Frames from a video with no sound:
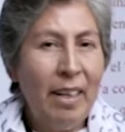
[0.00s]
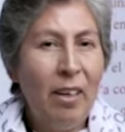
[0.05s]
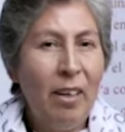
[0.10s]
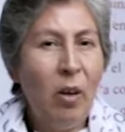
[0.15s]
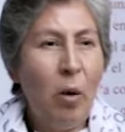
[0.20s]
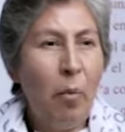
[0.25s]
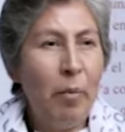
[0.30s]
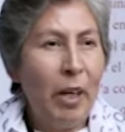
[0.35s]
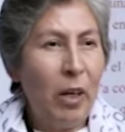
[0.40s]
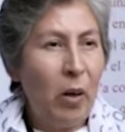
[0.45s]

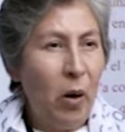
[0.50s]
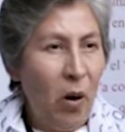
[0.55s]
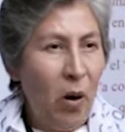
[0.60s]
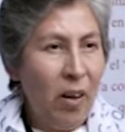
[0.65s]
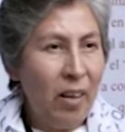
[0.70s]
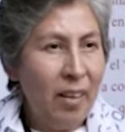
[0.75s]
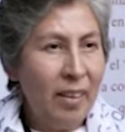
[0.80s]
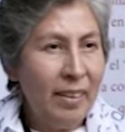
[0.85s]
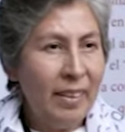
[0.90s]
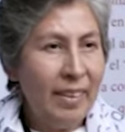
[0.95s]
lo
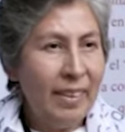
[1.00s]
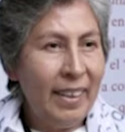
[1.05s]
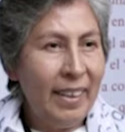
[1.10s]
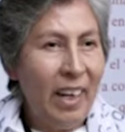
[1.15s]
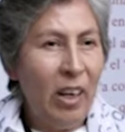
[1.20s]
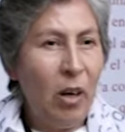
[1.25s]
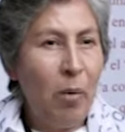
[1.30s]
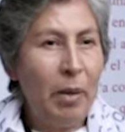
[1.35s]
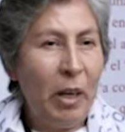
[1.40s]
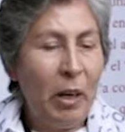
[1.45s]
mejor
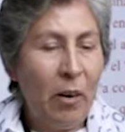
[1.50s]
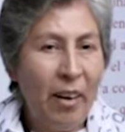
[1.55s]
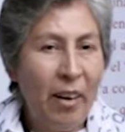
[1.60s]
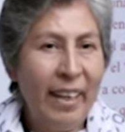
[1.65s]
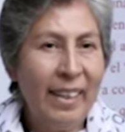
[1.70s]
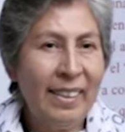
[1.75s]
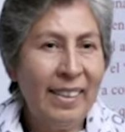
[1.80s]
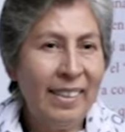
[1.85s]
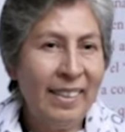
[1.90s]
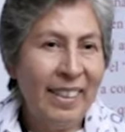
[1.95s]
y lo mejor
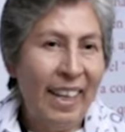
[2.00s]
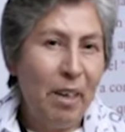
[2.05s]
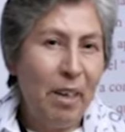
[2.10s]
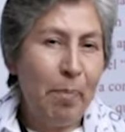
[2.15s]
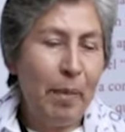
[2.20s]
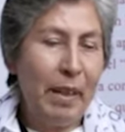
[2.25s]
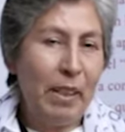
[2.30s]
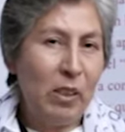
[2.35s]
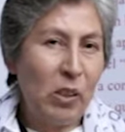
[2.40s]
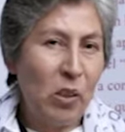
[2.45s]
es ser
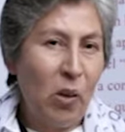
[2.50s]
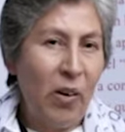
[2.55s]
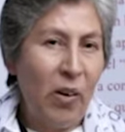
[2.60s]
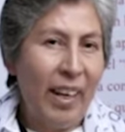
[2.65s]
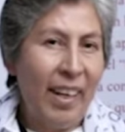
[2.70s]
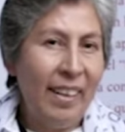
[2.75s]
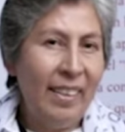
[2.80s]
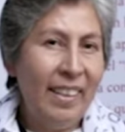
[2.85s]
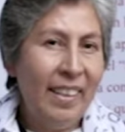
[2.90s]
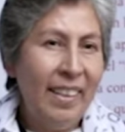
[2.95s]

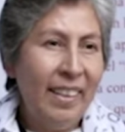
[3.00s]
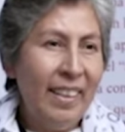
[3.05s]
persona